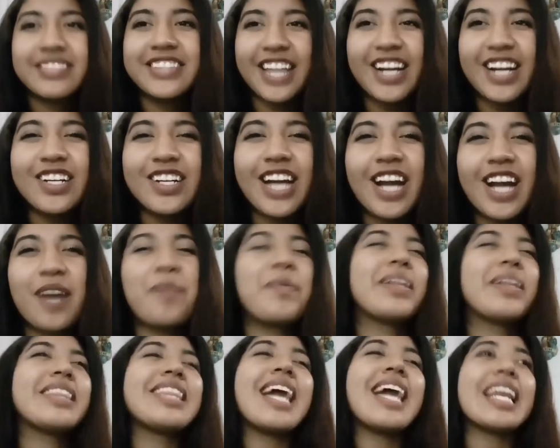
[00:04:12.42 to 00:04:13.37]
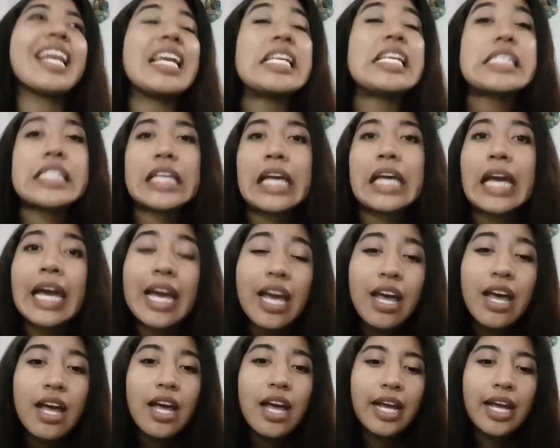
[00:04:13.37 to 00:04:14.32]
tengo que comentarles
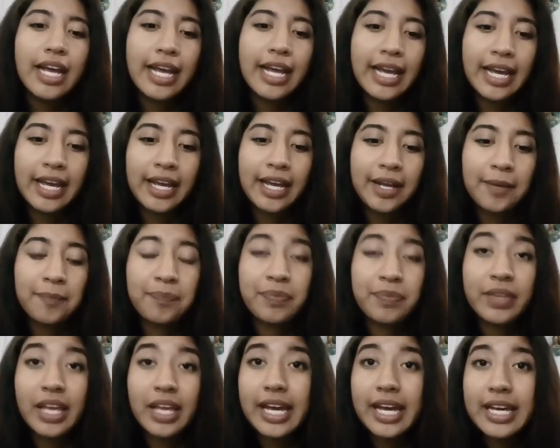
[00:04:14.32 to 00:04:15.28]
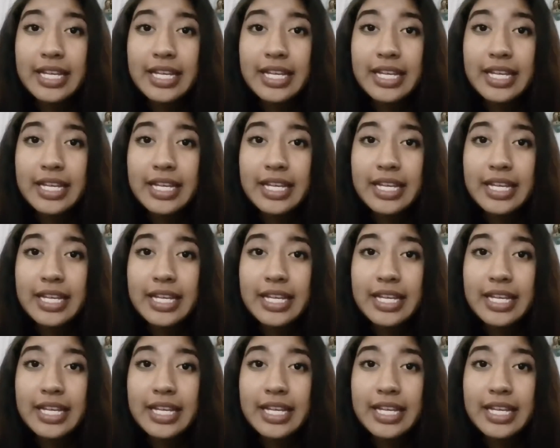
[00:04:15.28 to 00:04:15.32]
que em,